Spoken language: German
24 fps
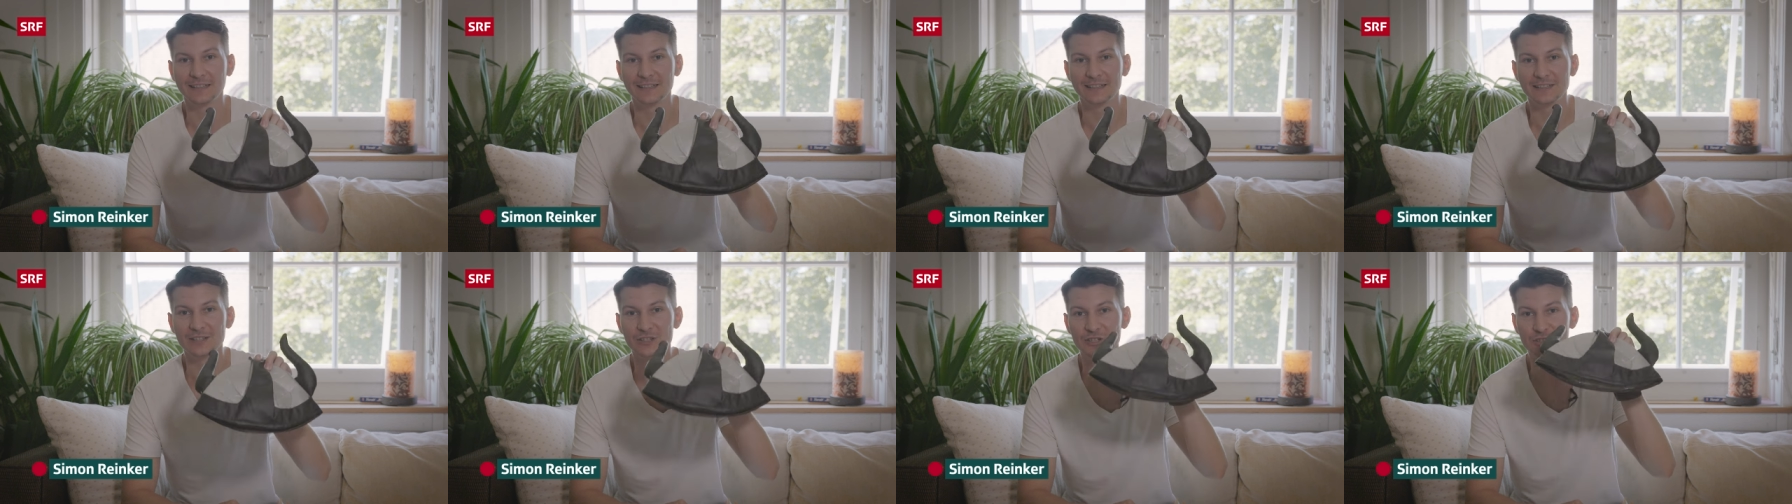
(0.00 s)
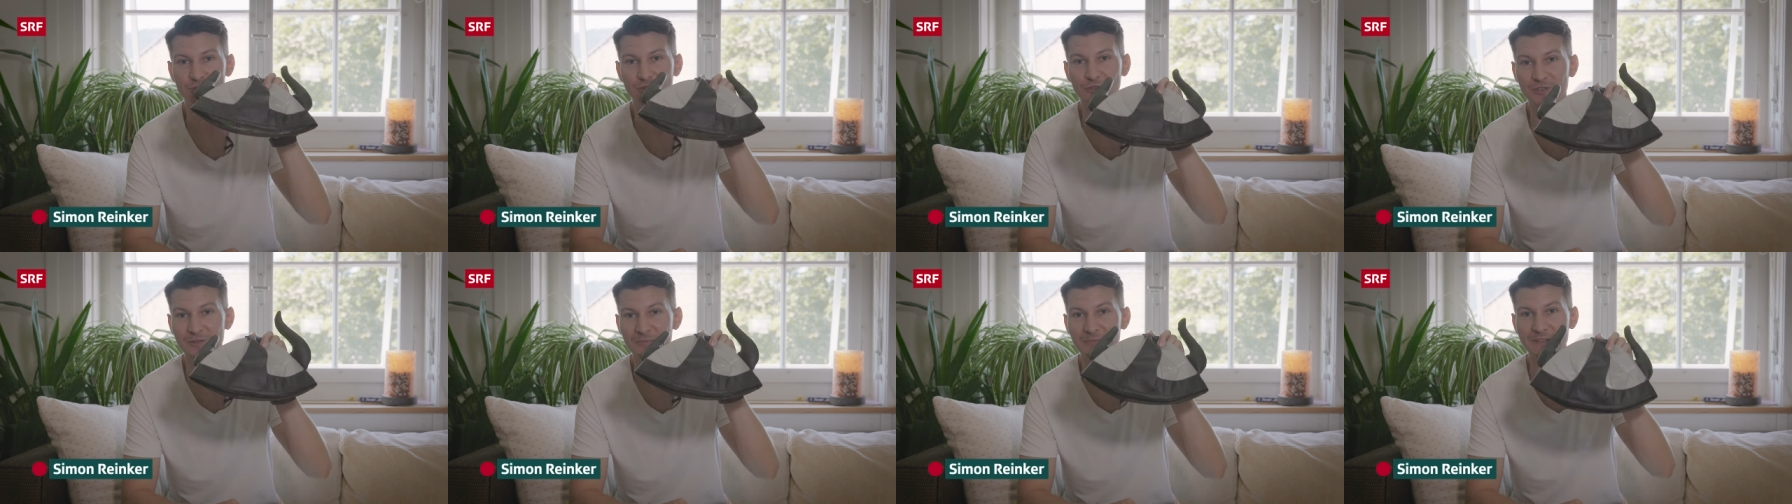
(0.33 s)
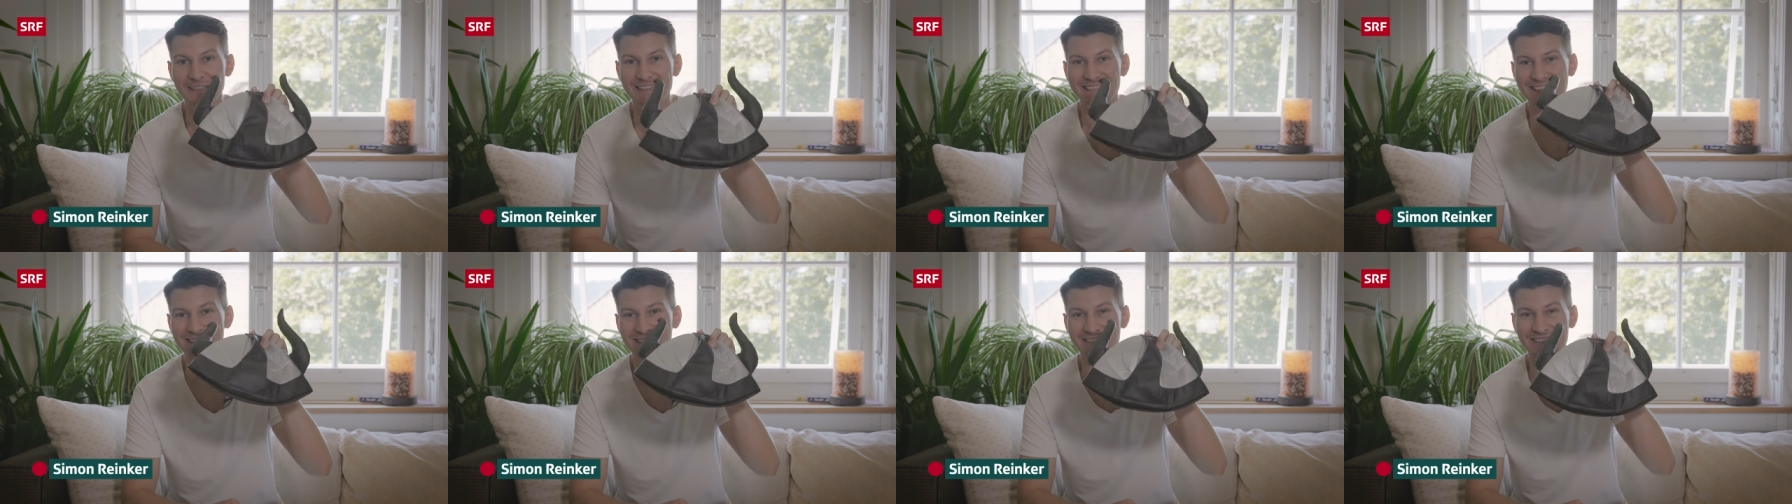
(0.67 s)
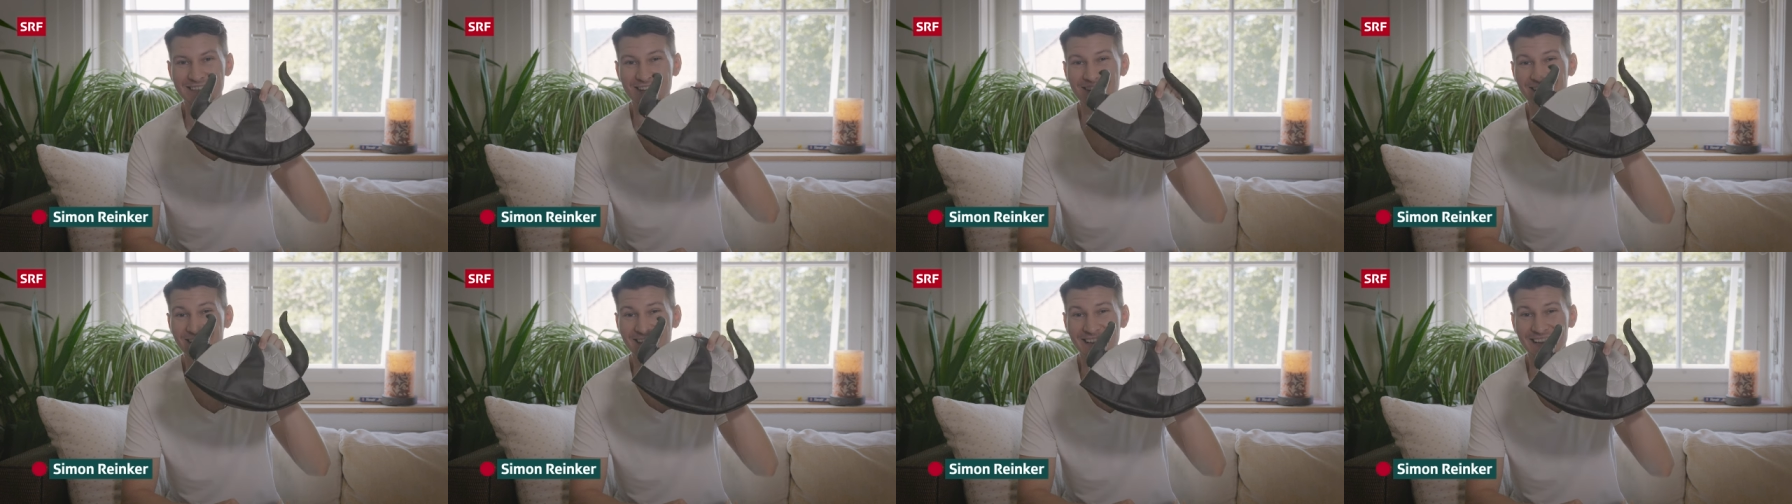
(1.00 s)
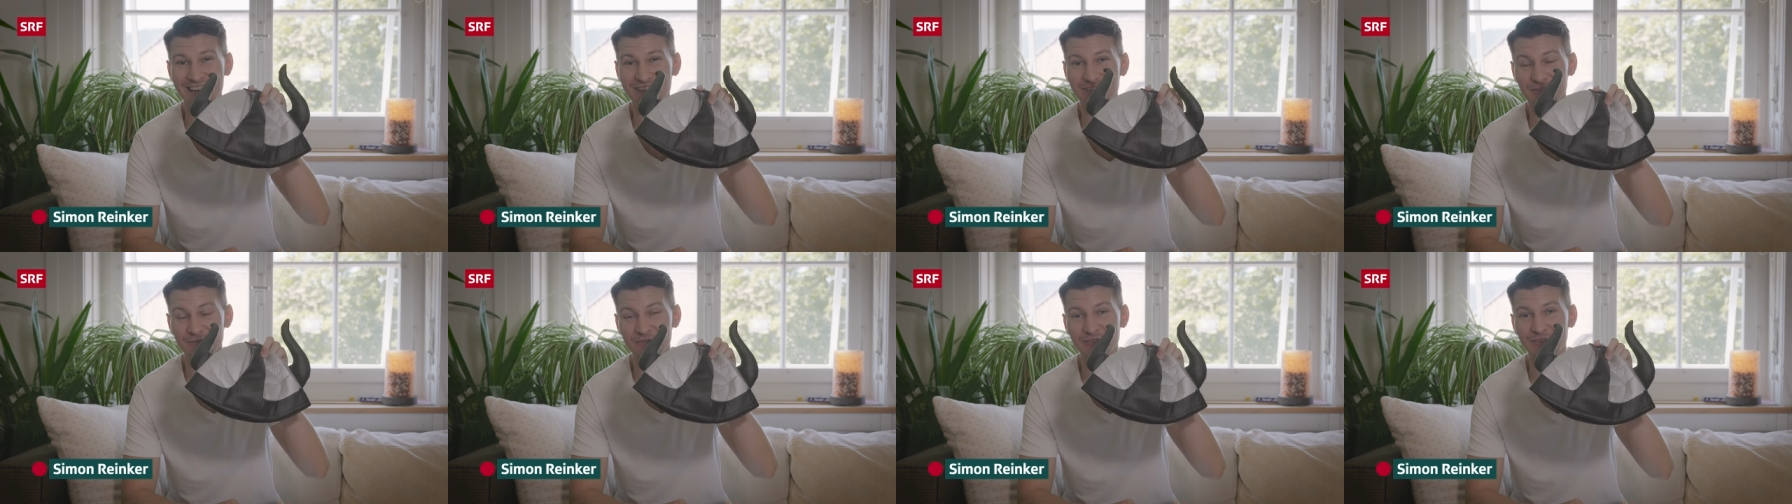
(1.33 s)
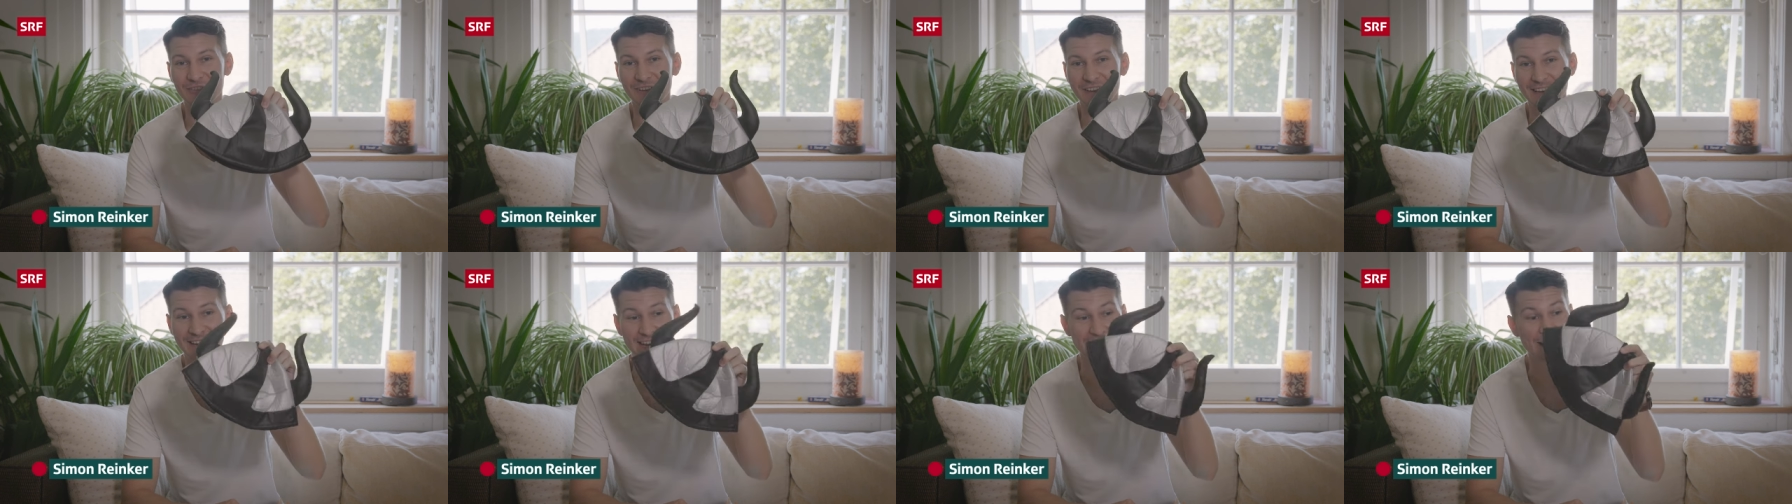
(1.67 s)
dann stößt man Zahlen erst
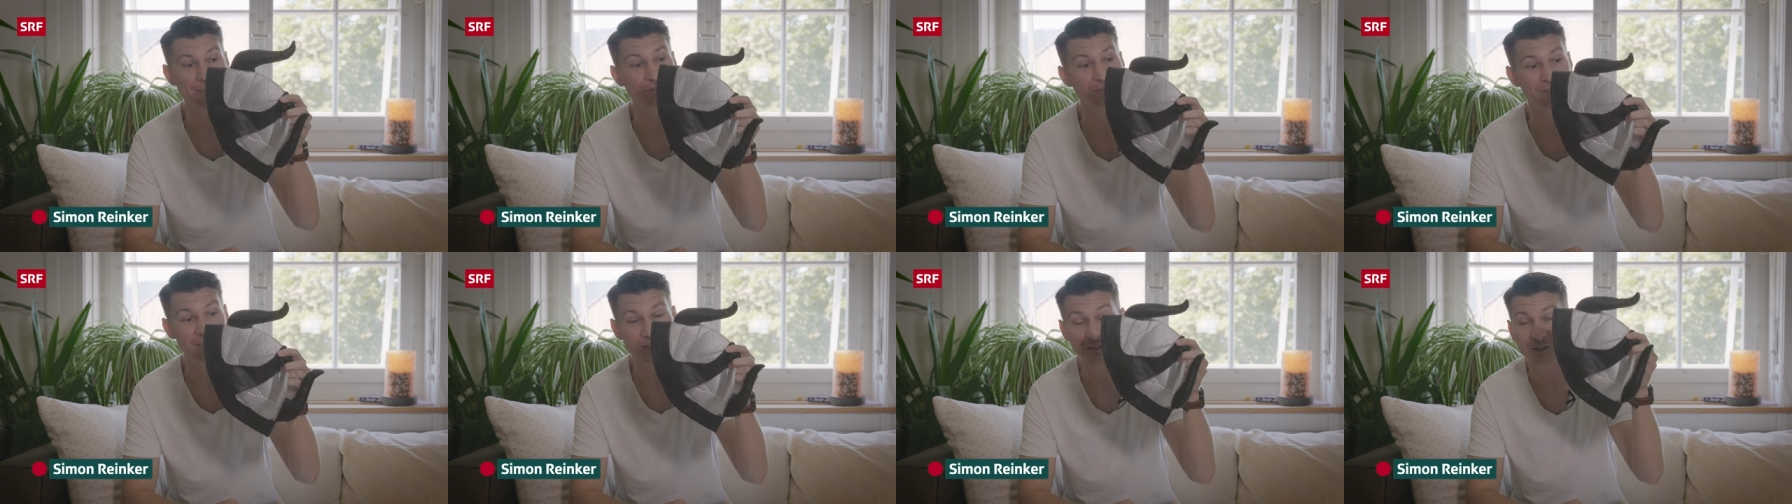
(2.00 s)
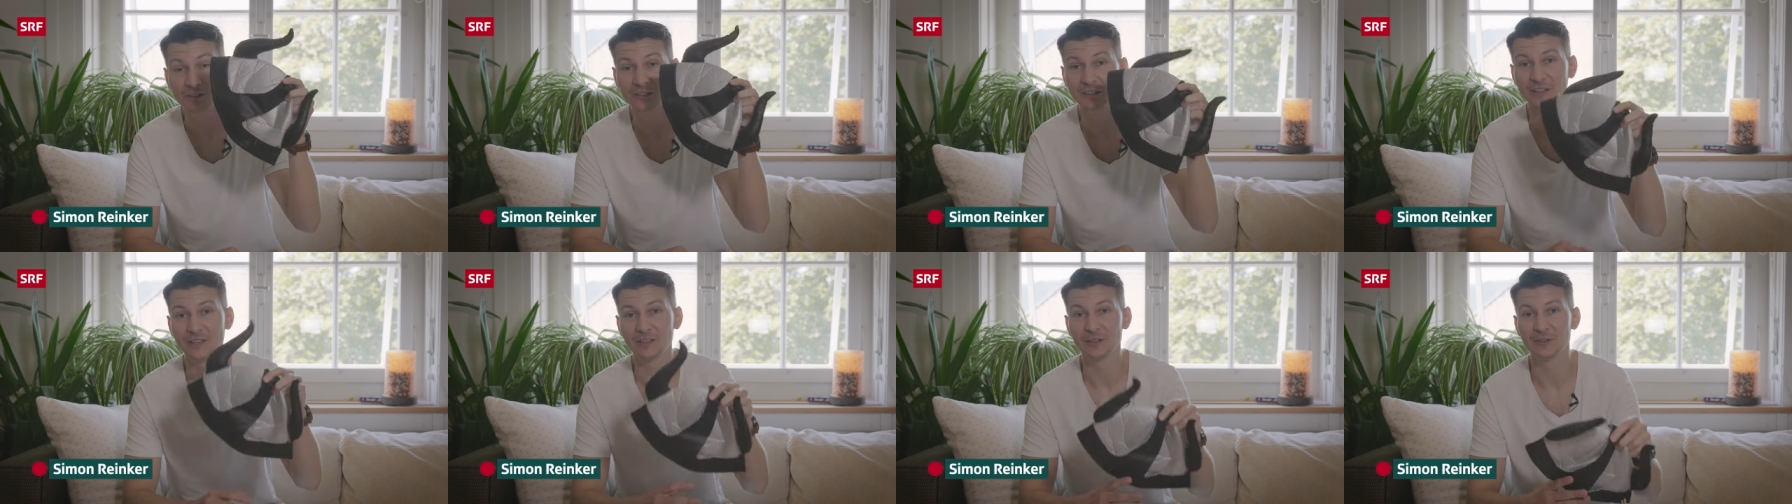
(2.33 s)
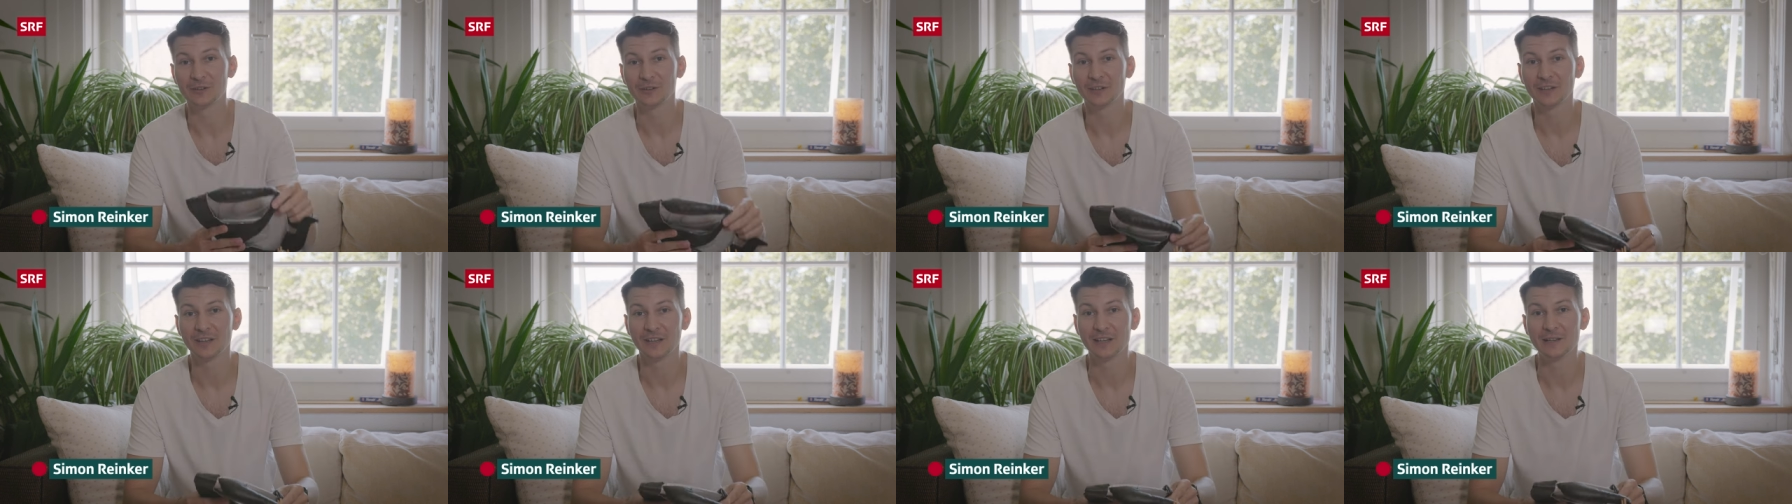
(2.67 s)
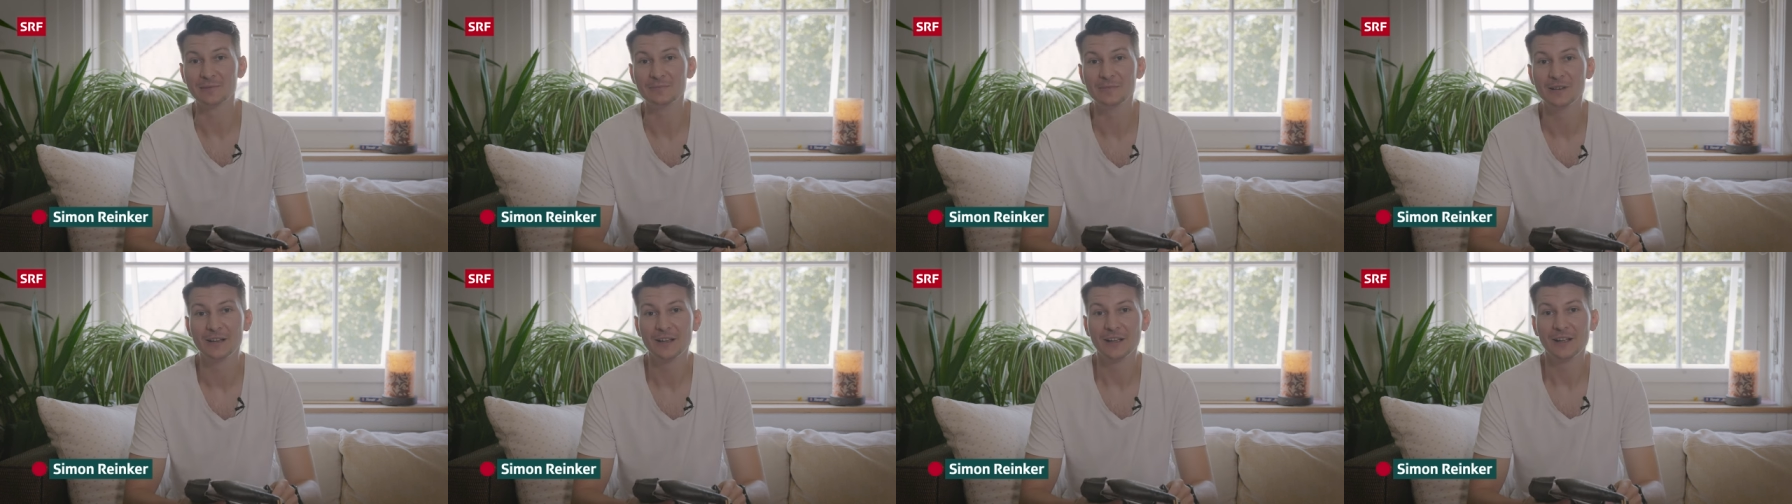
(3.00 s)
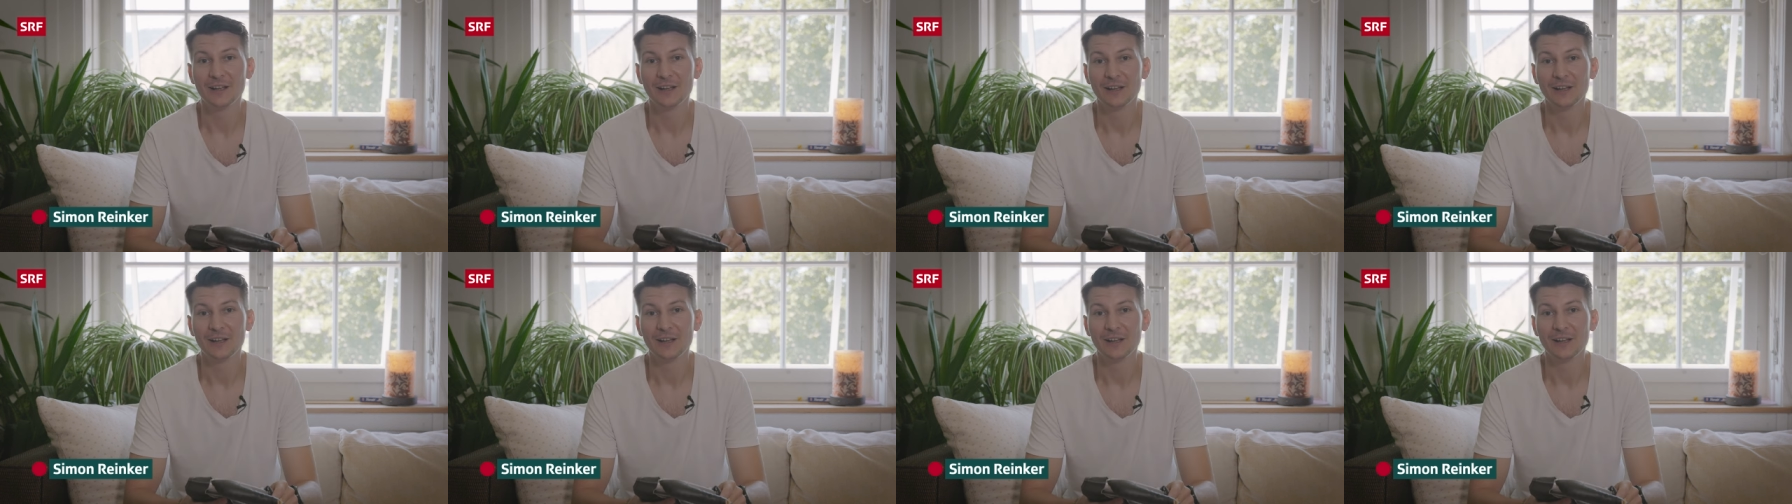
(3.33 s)
auf genau solche Hornhelm.